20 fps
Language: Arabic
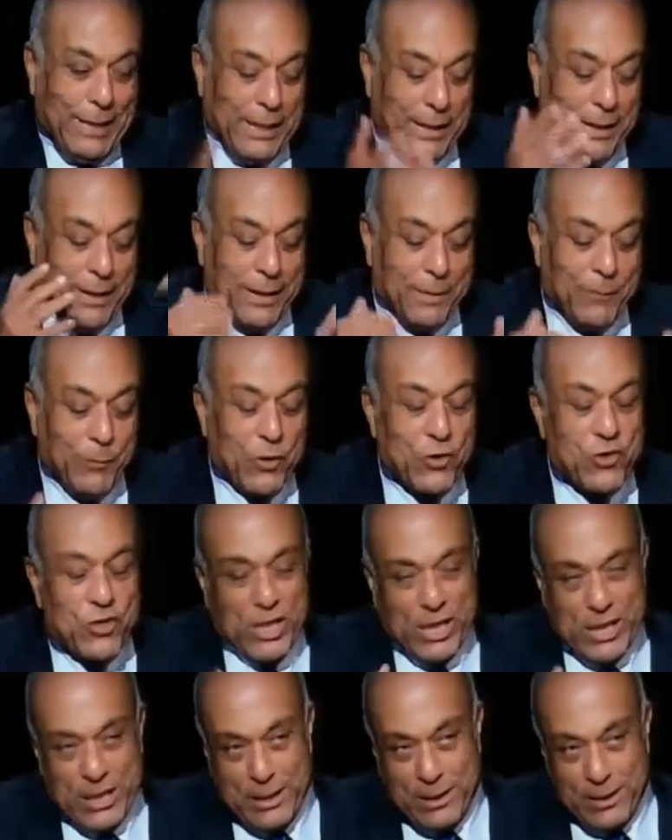
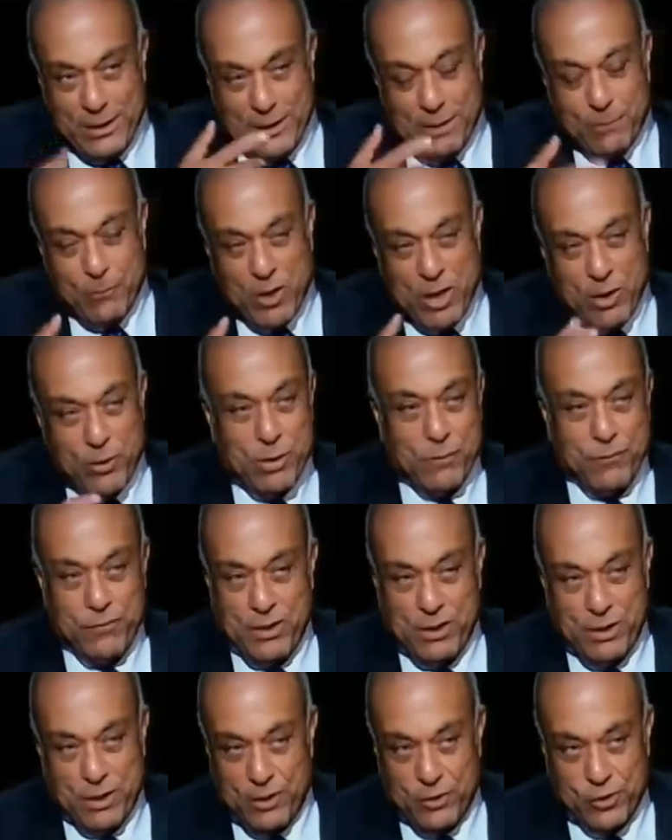للمرشحين للمعاونه
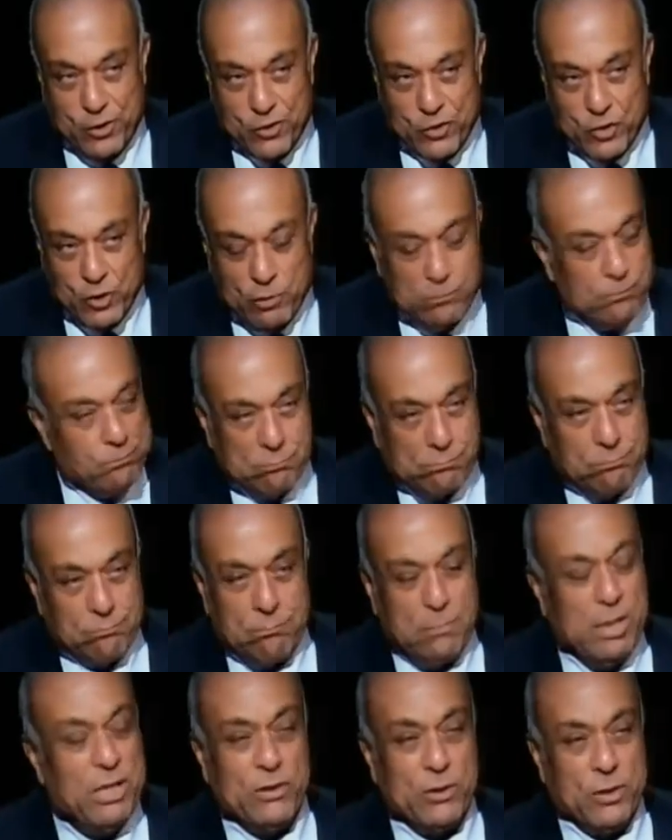في ترشيحهم
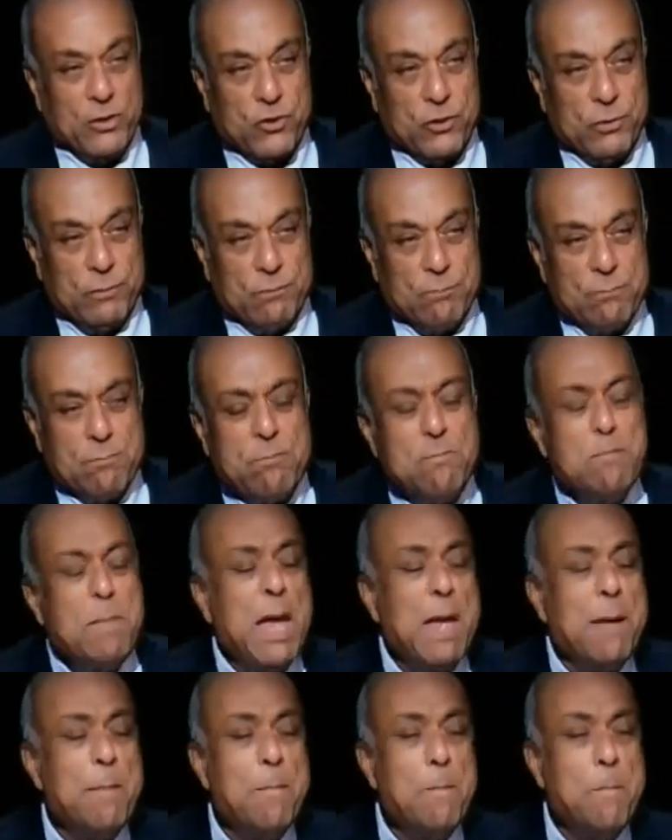ما نقدرش
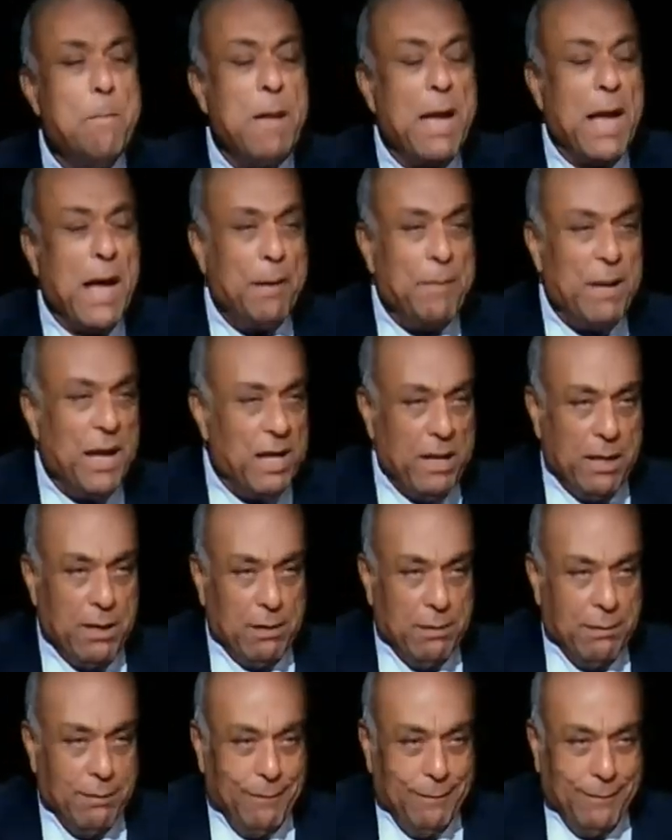مهما
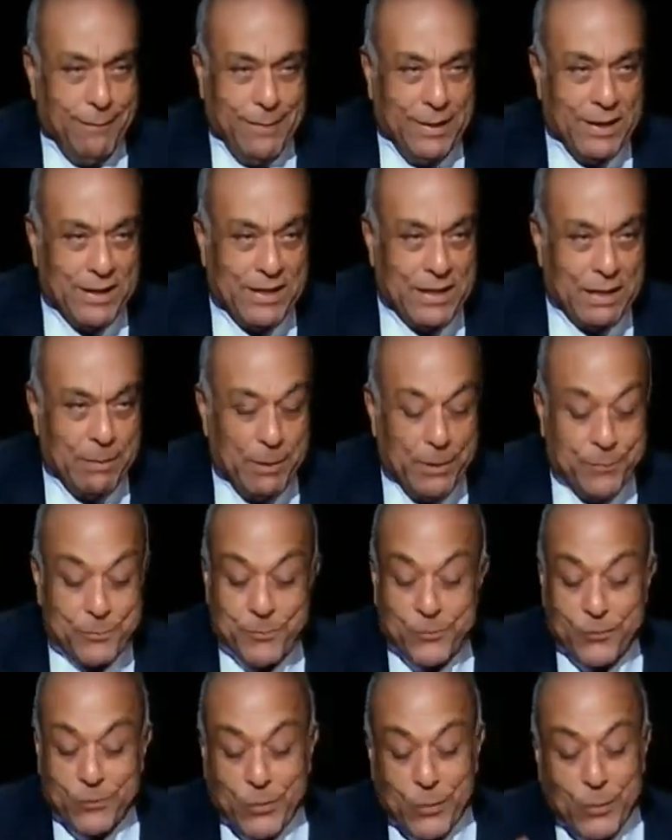عملنا الكامل
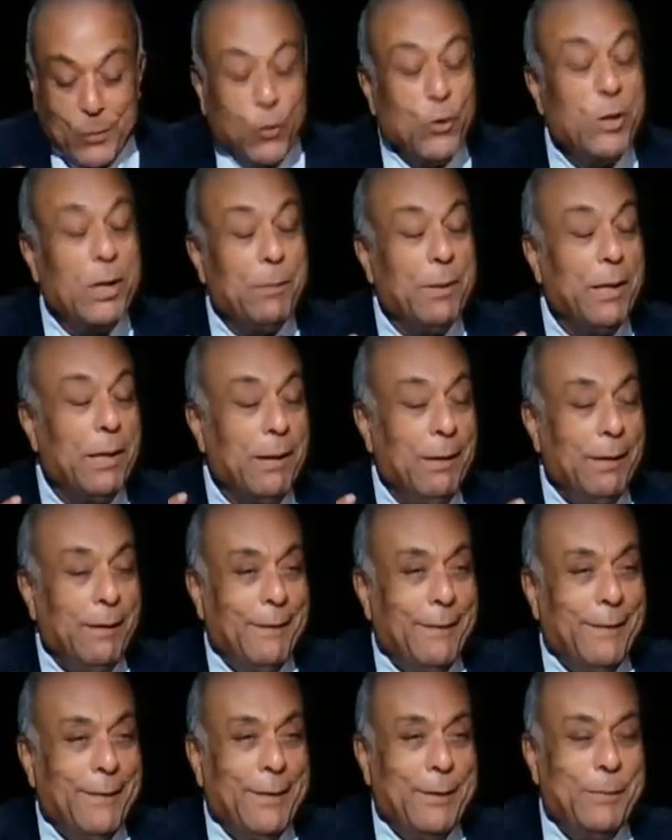هنا بقى
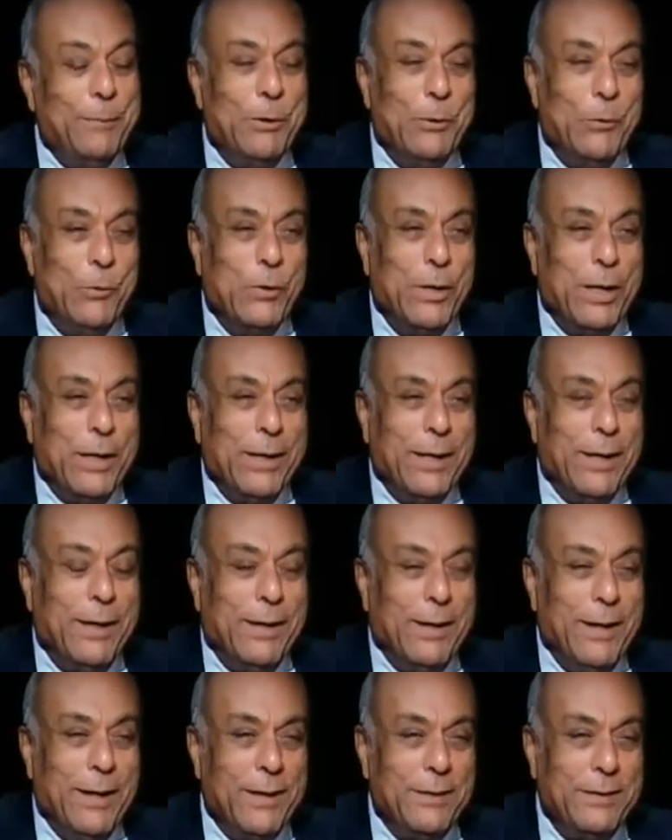بنقول عليها
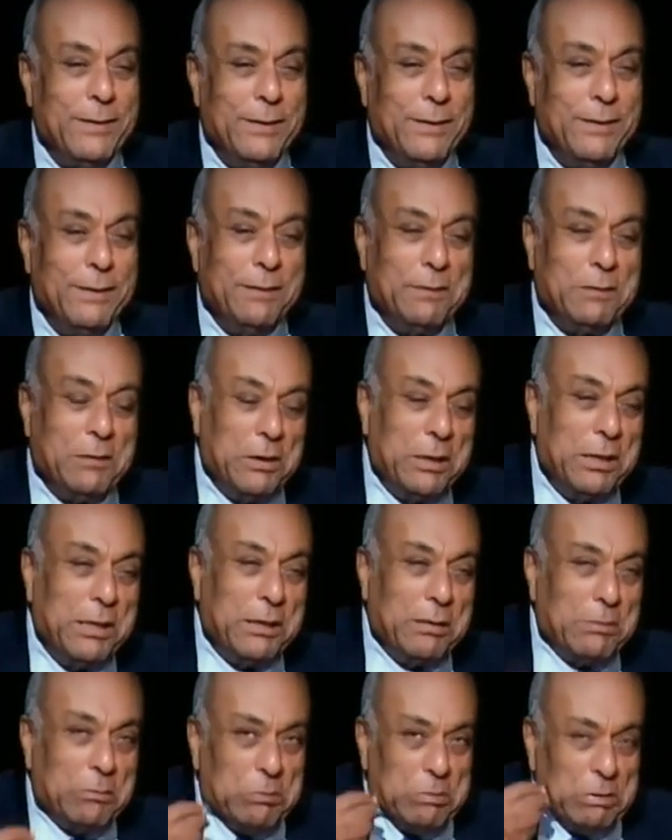الآتي
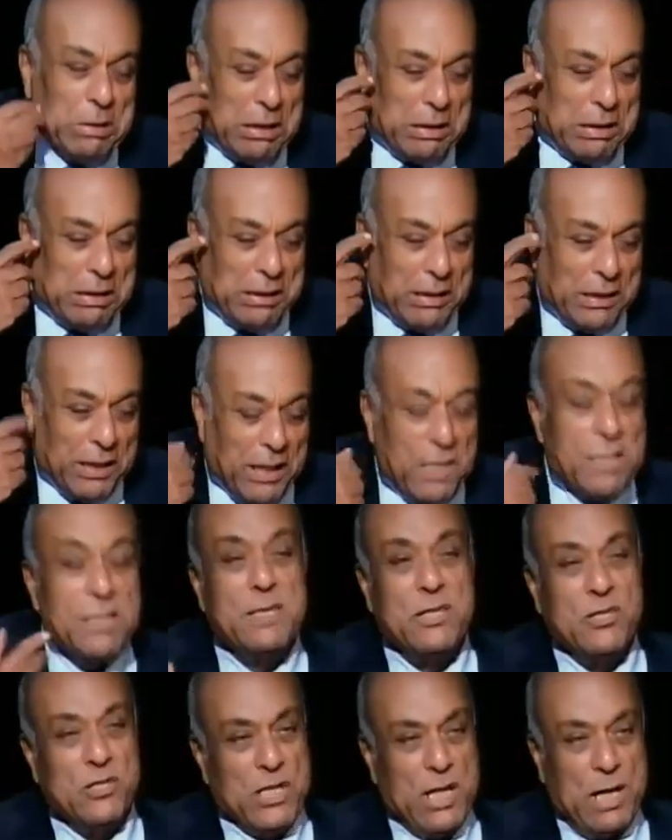هنا يعني
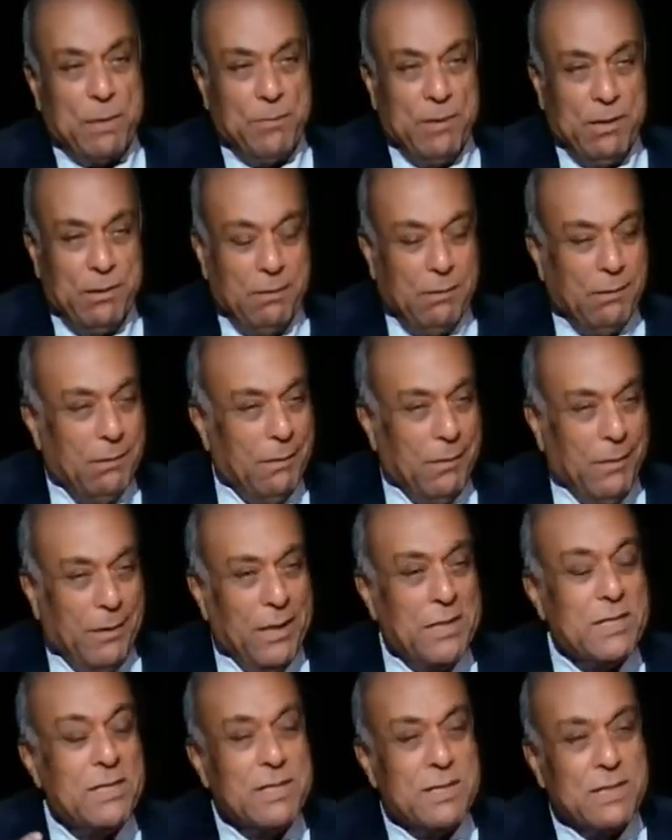حس الشعب
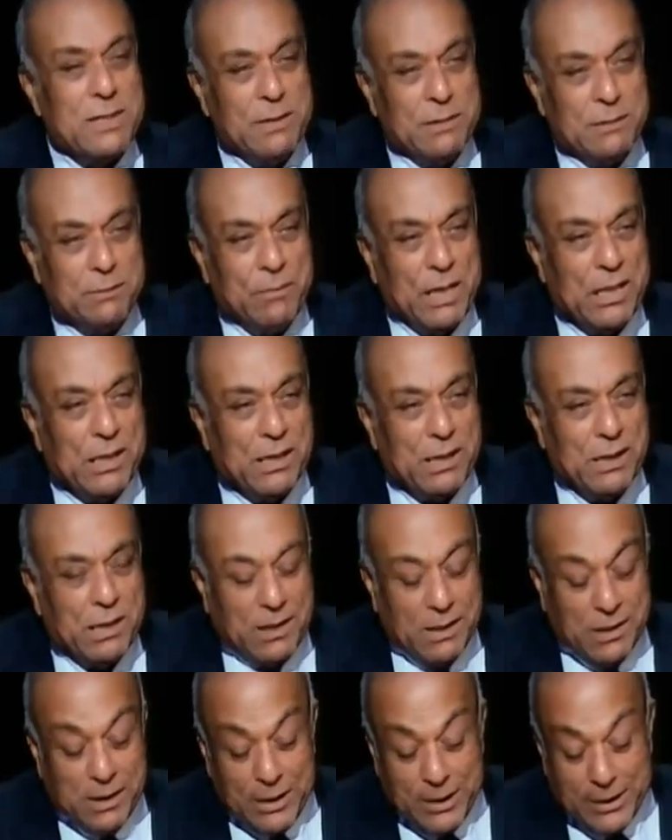حس من
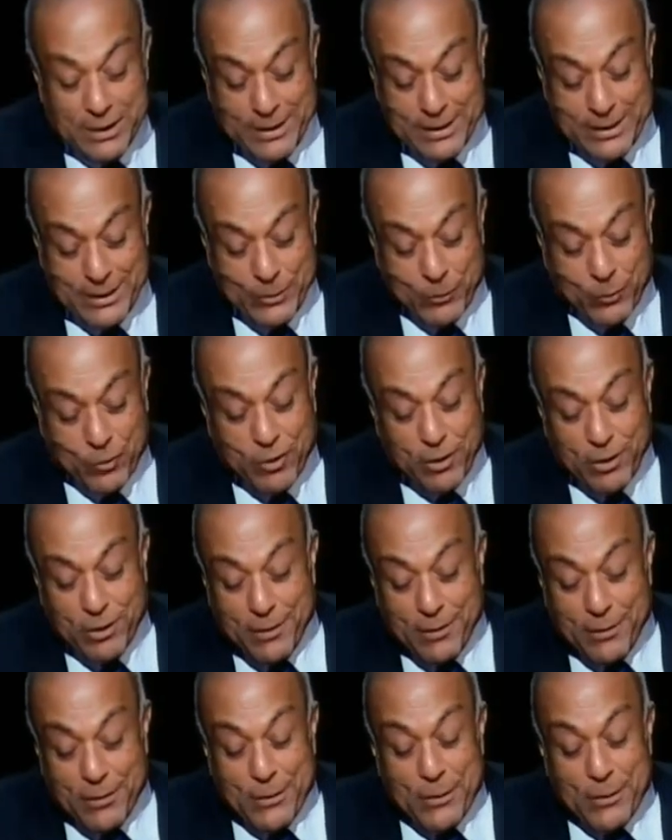آه، يقال